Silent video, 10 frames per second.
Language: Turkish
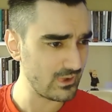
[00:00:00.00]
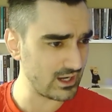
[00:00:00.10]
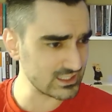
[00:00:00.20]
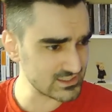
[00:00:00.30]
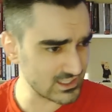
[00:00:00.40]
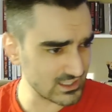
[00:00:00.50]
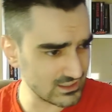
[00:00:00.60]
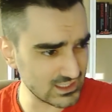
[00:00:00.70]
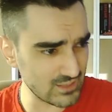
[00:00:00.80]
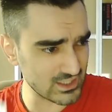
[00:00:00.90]
Hangisine
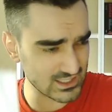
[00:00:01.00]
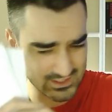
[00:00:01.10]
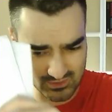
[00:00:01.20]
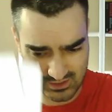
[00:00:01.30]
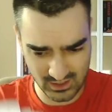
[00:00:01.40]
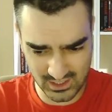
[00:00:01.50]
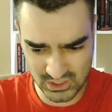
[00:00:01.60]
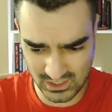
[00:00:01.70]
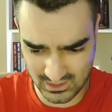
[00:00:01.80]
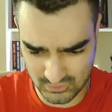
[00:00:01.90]
gidemediniz mi? Ah
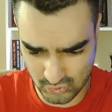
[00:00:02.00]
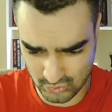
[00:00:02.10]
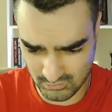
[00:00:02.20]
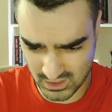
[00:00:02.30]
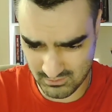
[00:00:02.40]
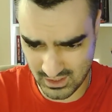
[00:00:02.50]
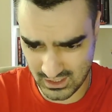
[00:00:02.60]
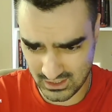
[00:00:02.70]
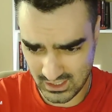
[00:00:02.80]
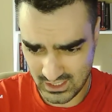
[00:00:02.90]
çilekli sütüm benim
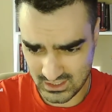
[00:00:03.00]
ya.